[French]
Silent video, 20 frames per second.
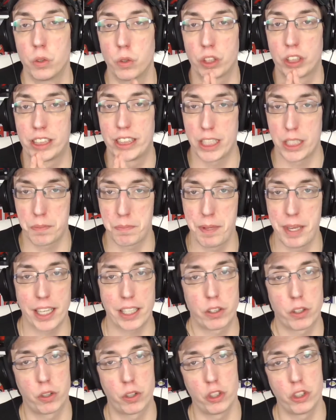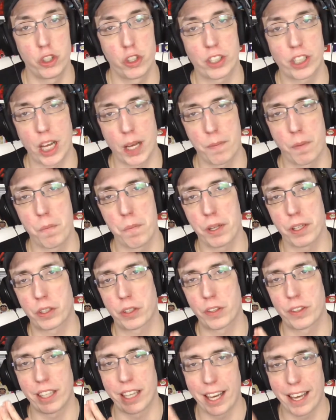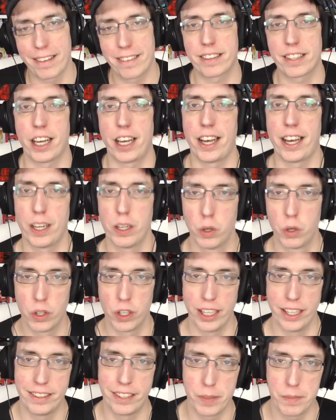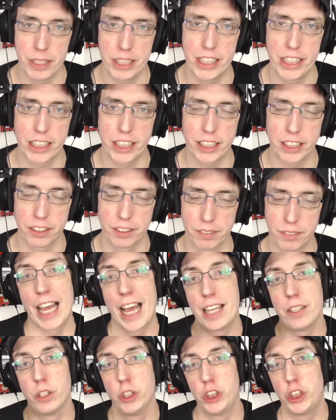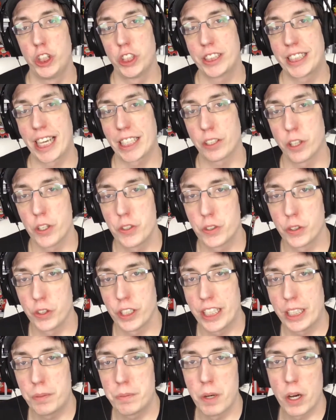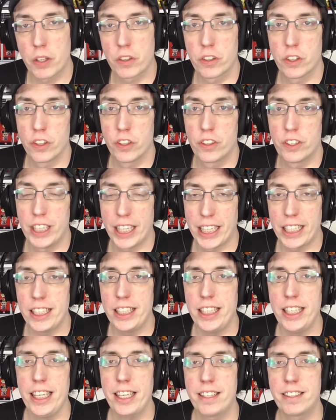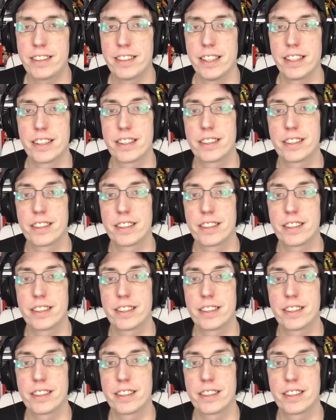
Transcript: Donc j'espère que ce jeu sera bon parce que ça reste Halo et c'est mythique. Il y a un autre jeu qui attend sur Xbox Series X, c'est